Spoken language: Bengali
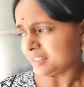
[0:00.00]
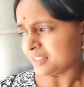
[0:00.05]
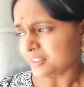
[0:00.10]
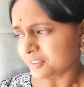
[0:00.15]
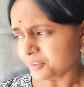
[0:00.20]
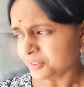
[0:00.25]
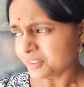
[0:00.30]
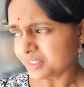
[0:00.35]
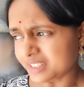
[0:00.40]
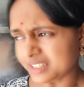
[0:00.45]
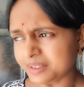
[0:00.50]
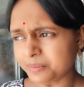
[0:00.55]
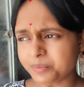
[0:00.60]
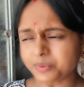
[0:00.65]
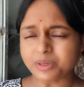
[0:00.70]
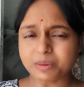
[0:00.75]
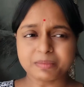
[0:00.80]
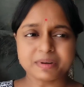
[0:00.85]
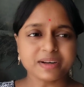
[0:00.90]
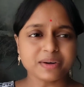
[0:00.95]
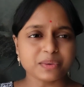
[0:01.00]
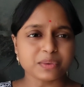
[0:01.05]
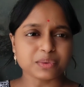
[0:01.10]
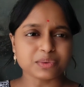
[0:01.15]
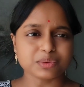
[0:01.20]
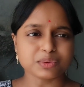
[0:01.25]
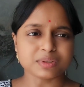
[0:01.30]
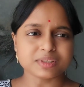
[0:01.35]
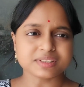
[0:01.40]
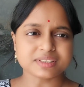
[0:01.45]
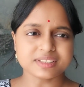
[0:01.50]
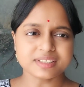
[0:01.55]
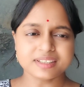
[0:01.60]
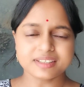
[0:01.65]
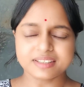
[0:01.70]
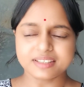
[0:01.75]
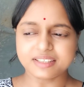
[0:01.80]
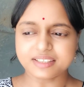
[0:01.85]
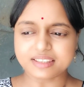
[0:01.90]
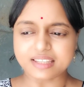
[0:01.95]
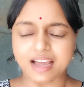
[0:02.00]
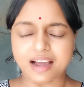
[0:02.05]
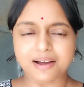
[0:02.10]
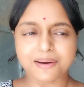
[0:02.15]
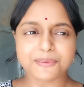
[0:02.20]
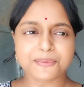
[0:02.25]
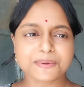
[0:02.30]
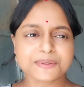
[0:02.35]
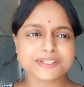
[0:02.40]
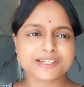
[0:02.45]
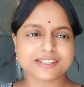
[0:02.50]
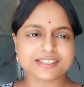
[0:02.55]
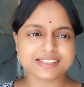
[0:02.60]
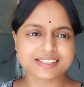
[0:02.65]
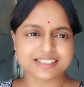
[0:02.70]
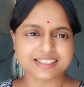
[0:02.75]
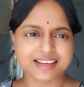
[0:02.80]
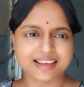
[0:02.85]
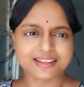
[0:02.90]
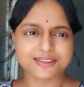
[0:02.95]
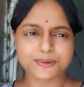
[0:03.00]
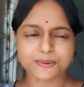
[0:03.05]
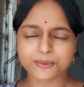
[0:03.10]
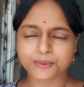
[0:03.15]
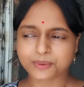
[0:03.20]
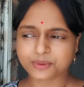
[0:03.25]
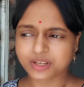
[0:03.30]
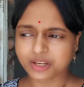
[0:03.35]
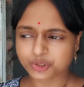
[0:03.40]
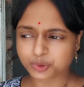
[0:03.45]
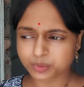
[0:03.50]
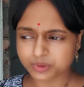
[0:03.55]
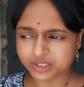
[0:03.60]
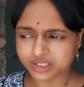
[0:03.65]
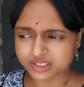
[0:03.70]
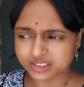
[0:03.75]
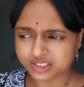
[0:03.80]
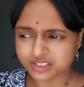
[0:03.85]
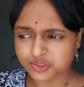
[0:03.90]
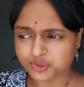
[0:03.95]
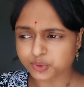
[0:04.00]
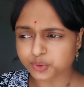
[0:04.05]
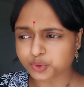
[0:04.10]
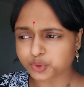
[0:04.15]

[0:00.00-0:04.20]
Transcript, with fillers: দেখো কি পরিমাণে রোদ উঠেছে এদিকে তাকানোই যাচ্ছে না এত রোদ আর শুনতে আজকে